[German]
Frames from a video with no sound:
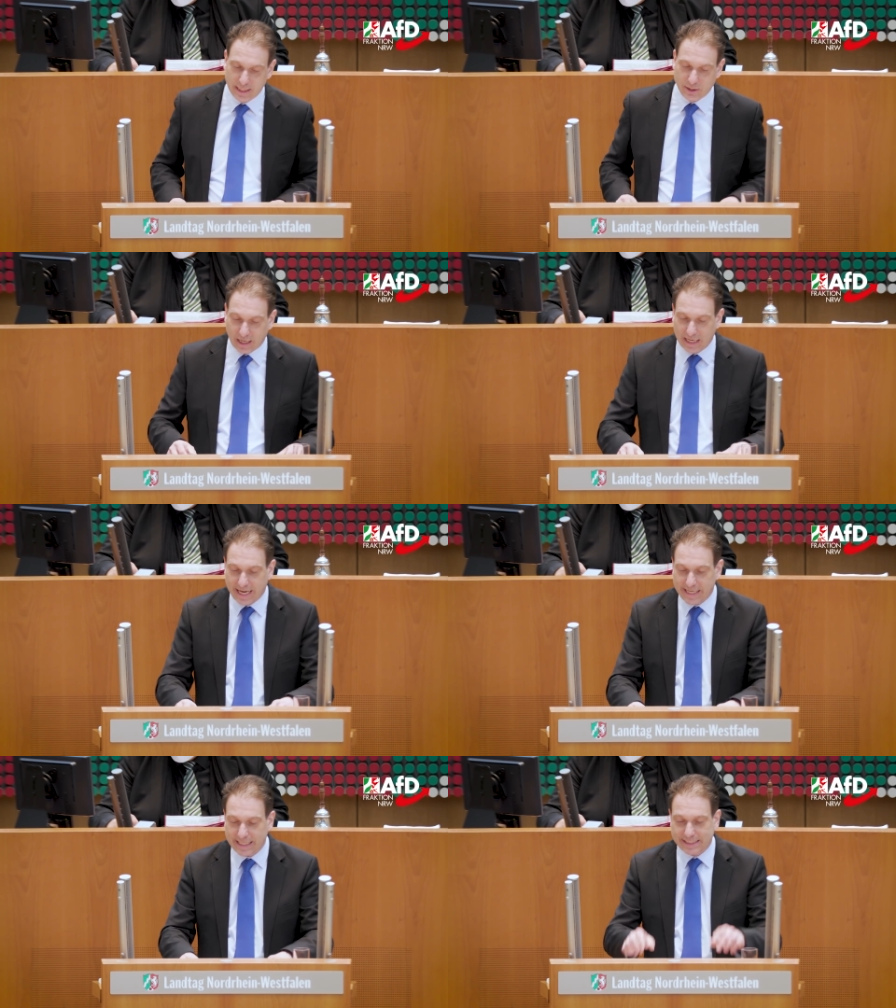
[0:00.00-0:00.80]
Doch
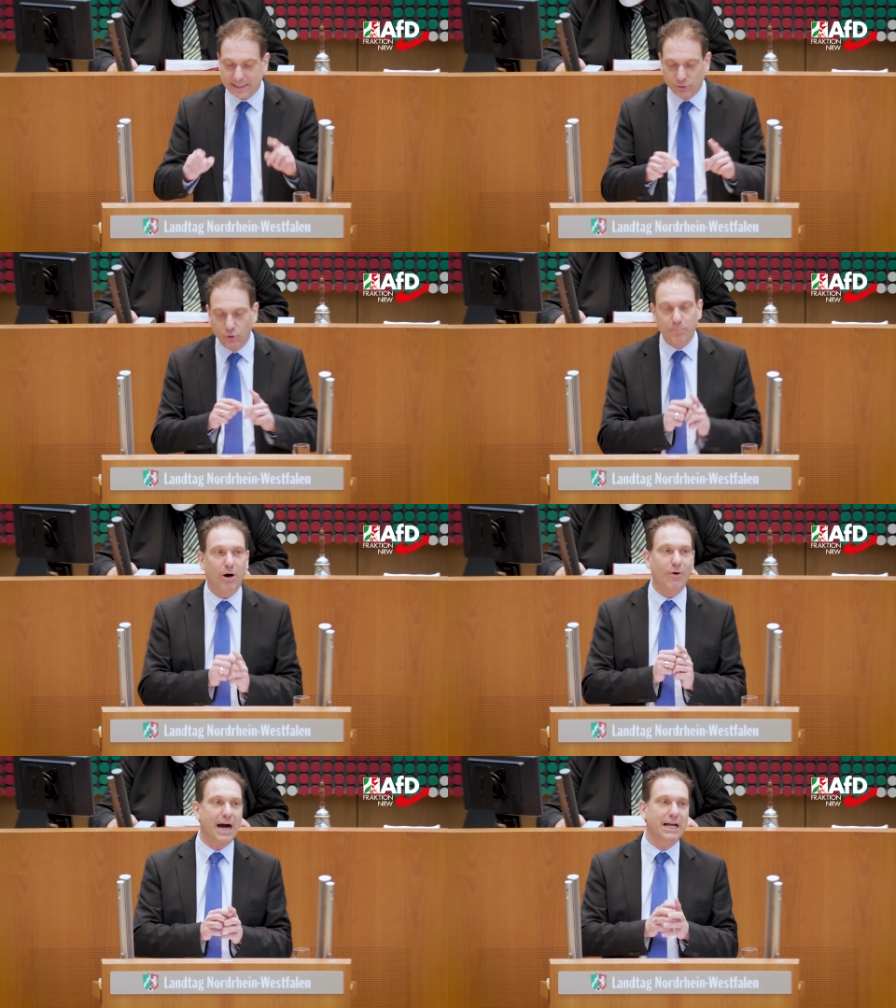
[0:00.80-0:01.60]
allein der
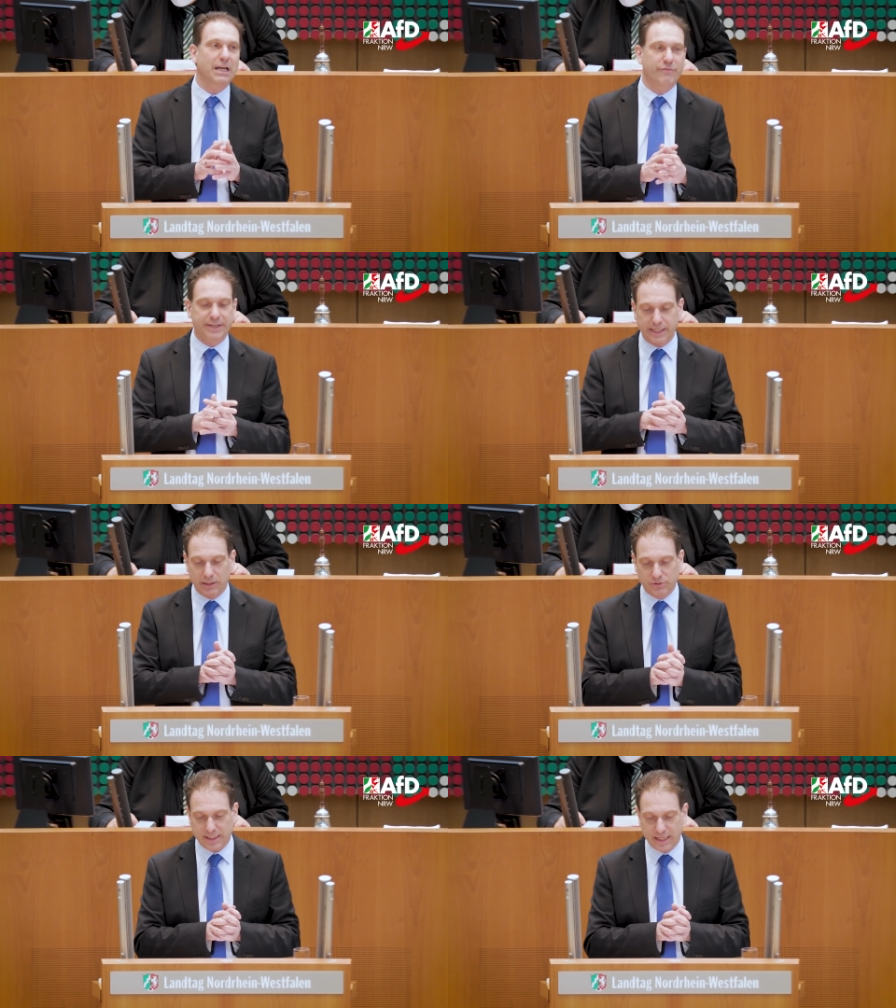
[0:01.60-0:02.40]
Zubau aller
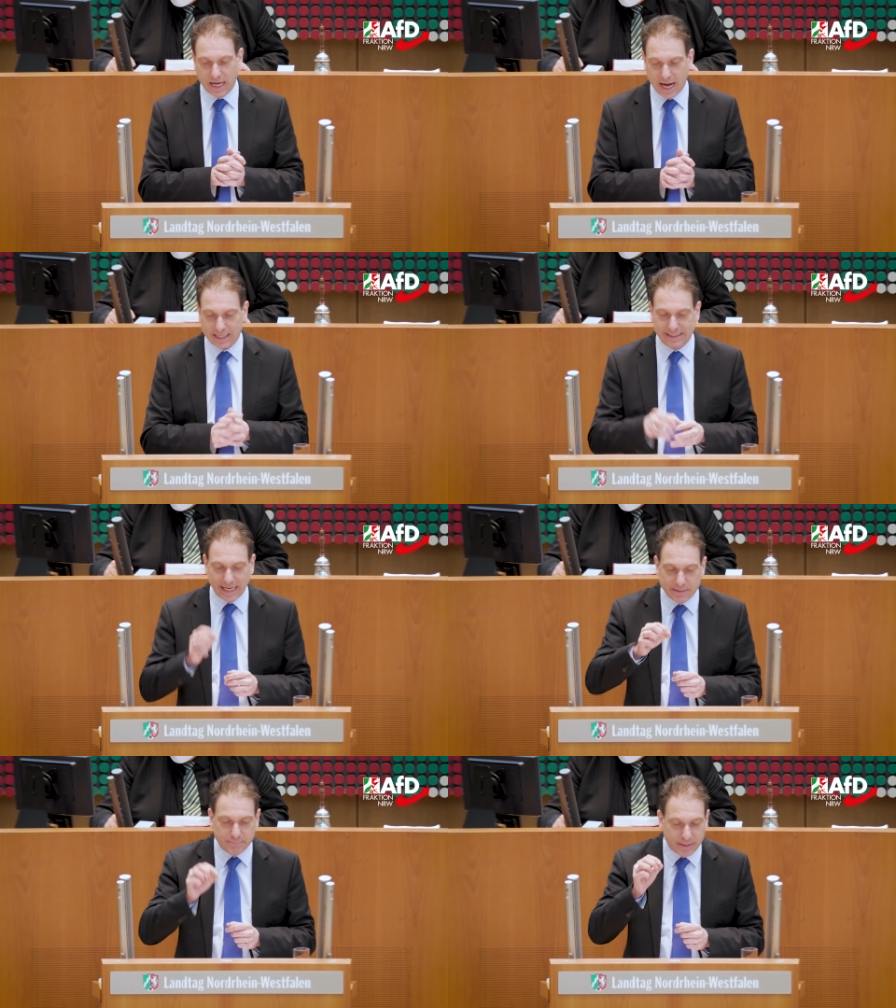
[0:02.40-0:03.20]
Windindustrieanlagen
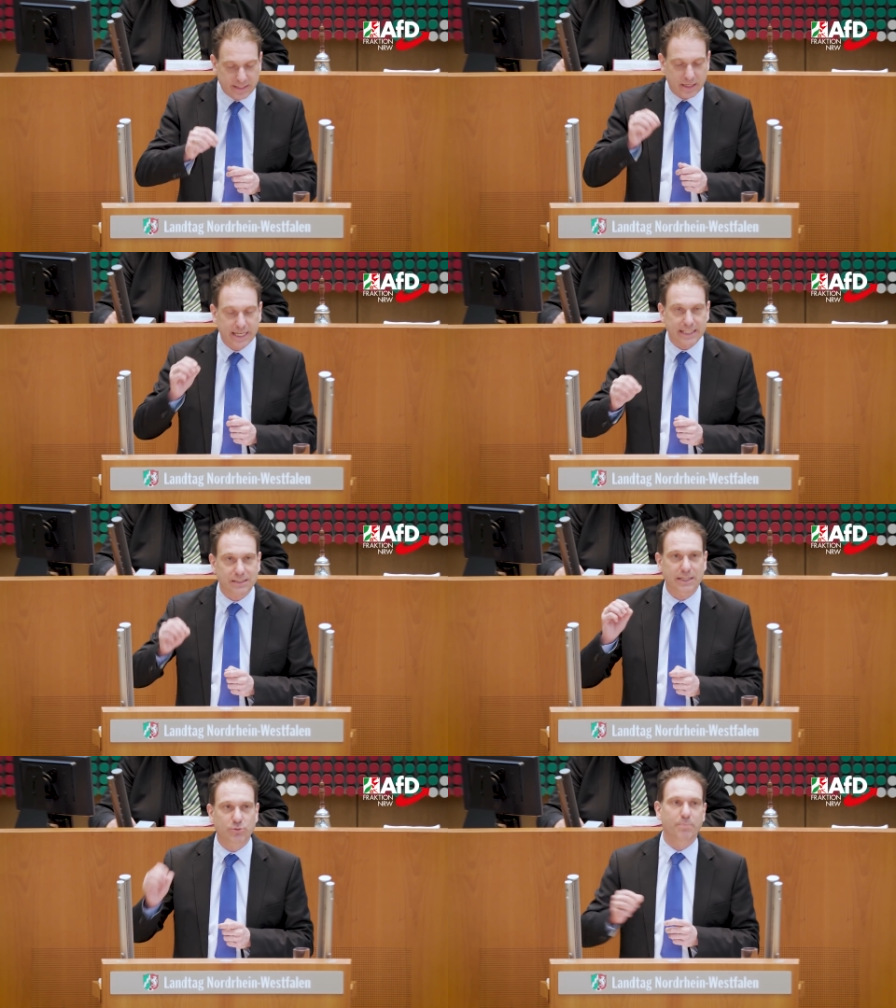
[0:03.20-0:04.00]
seit Beginn der
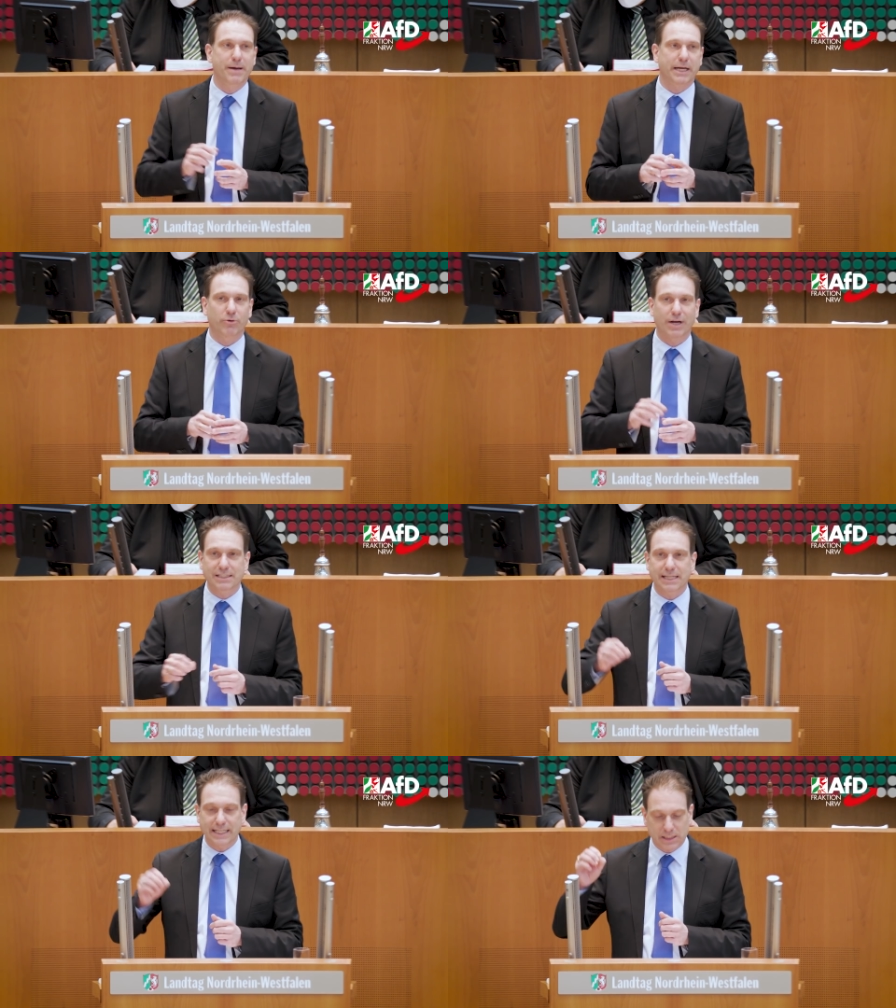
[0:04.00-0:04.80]
Legislaturperiode,
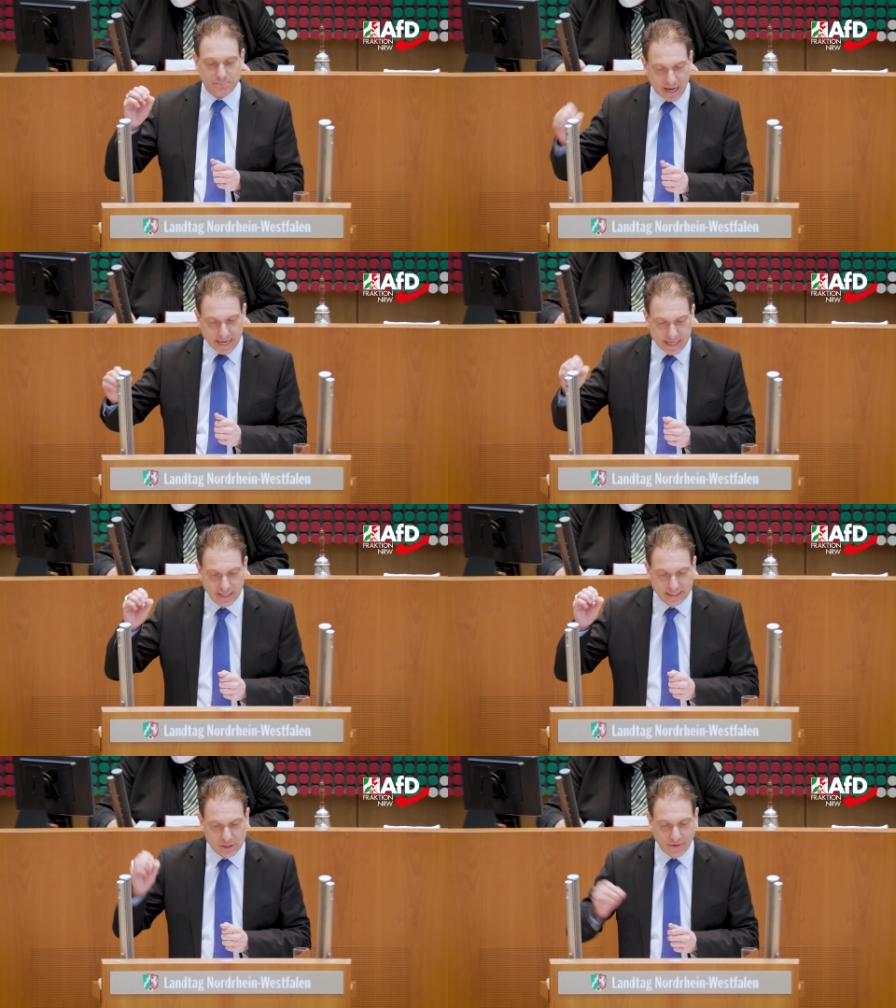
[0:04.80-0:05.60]
also seit Mai
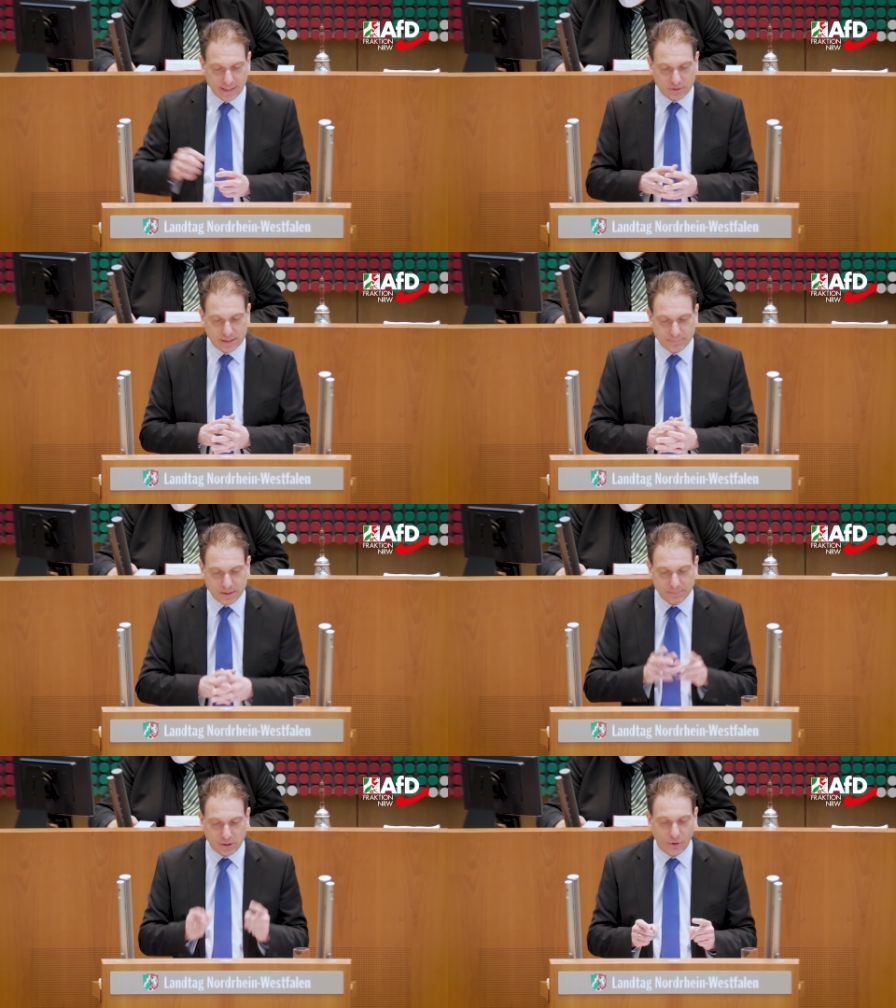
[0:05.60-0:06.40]

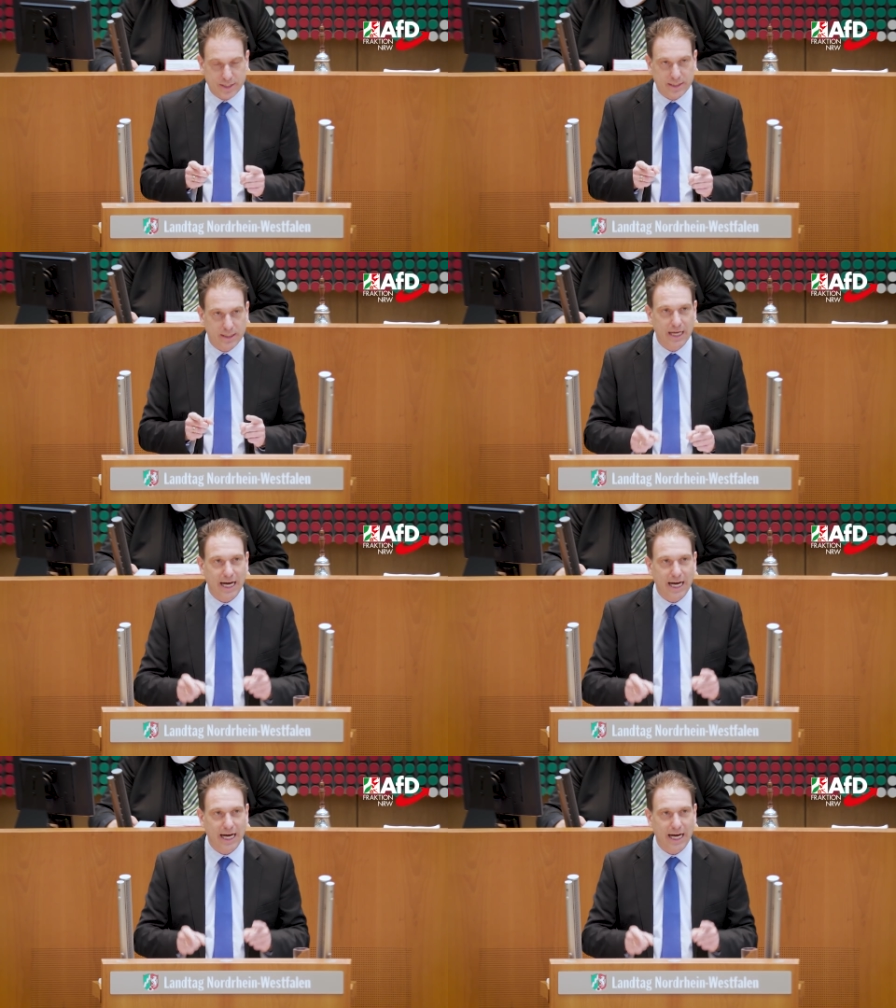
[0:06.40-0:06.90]
2017 bis heute,